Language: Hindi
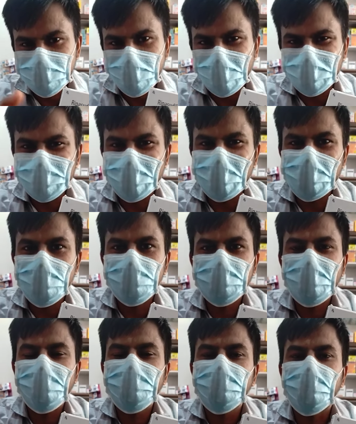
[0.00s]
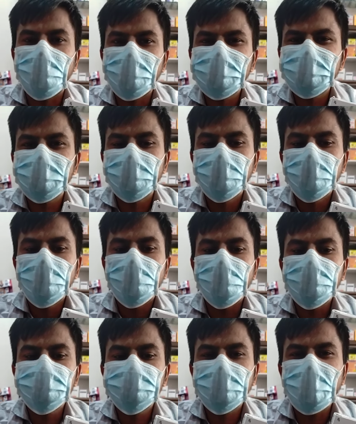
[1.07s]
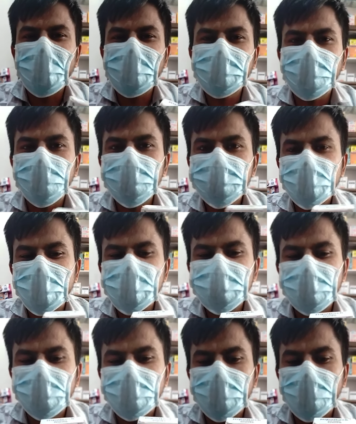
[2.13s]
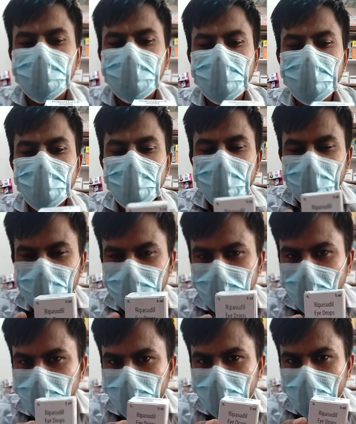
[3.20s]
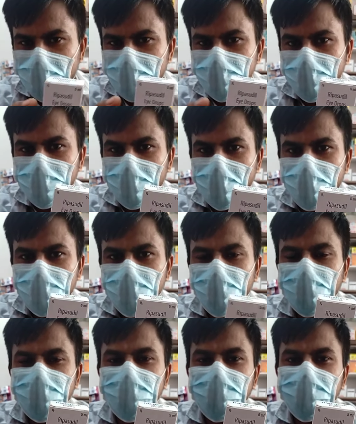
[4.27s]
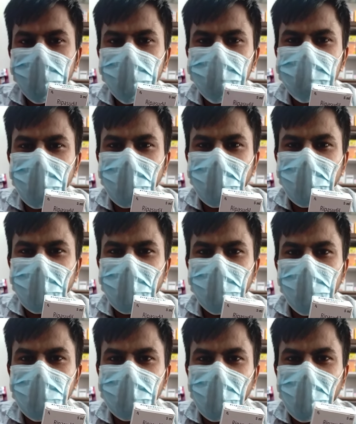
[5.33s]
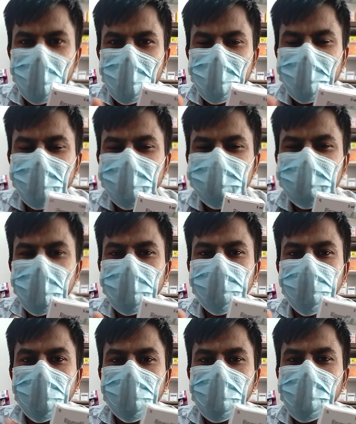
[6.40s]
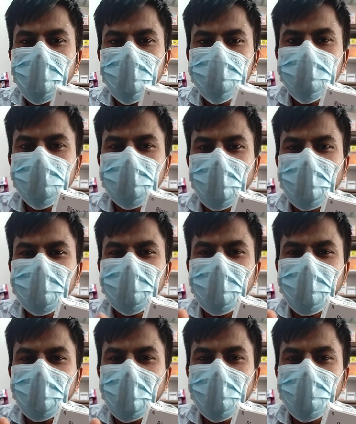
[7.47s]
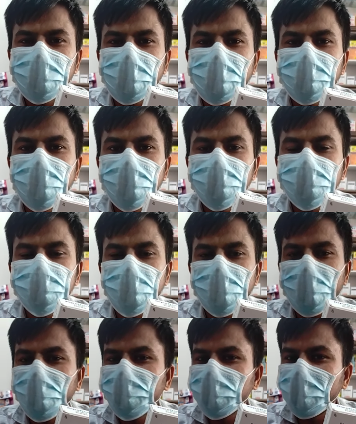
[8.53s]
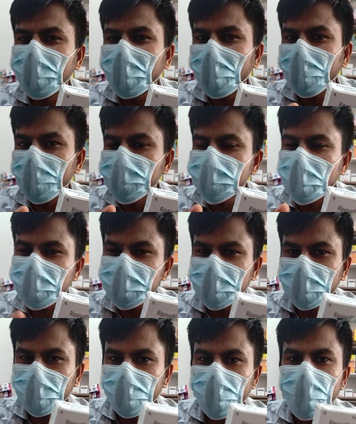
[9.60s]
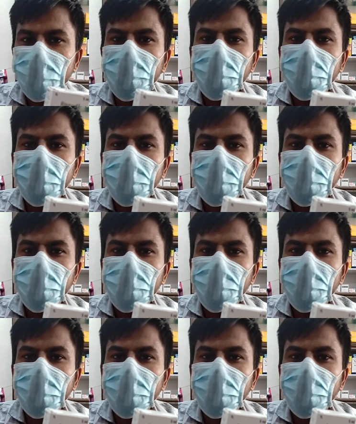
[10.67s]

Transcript: से पानी आ रहा होता है फिर ऑपरेशन हो चुका है तो उस केस में ये डॉक्टर रिपारोक आई ड्रॉप आपको यूज करने के लिए बोलता है इसका नॉर्मल डोज होता है तीन टाइम होता है दो दो ड्रॉप आप तीन टाइम यूज कर सकते हो